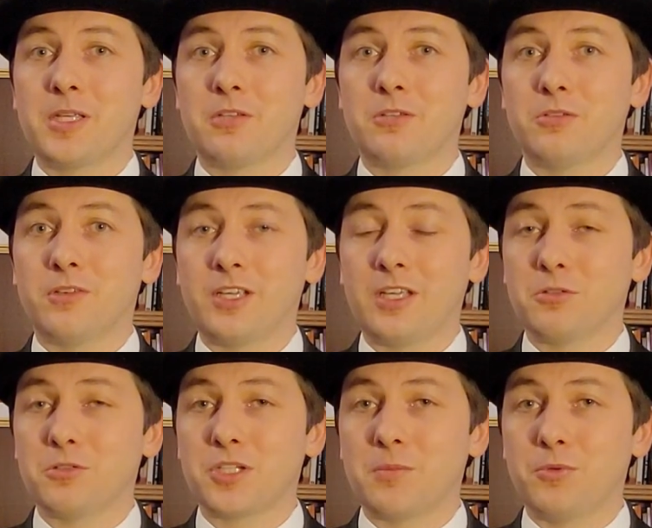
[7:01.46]
bientôt avec un
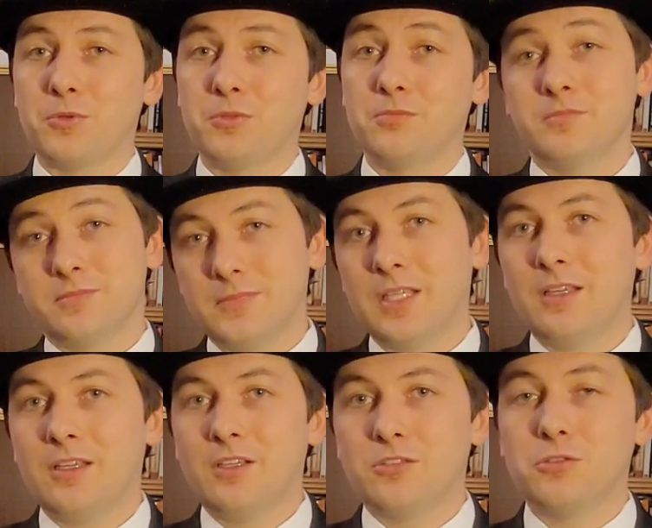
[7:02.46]
autre chapeau.
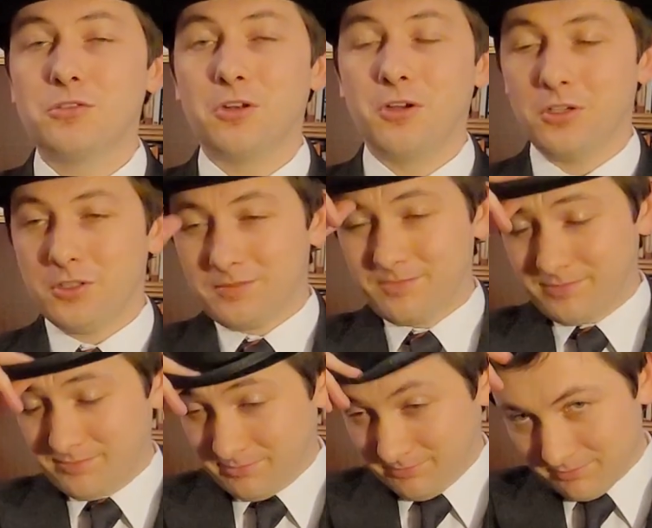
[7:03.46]
Jusque-lors,
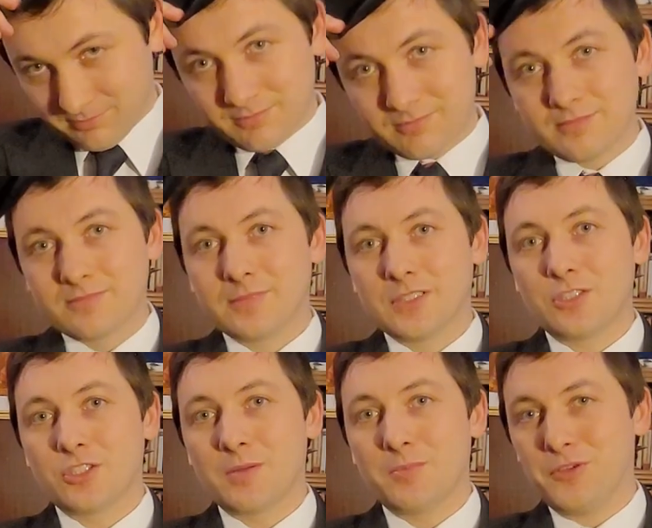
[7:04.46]

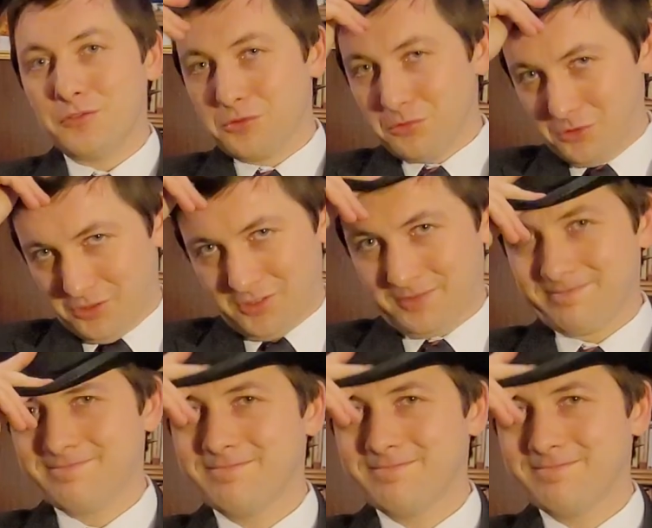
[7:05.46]
chapeau à vous tous.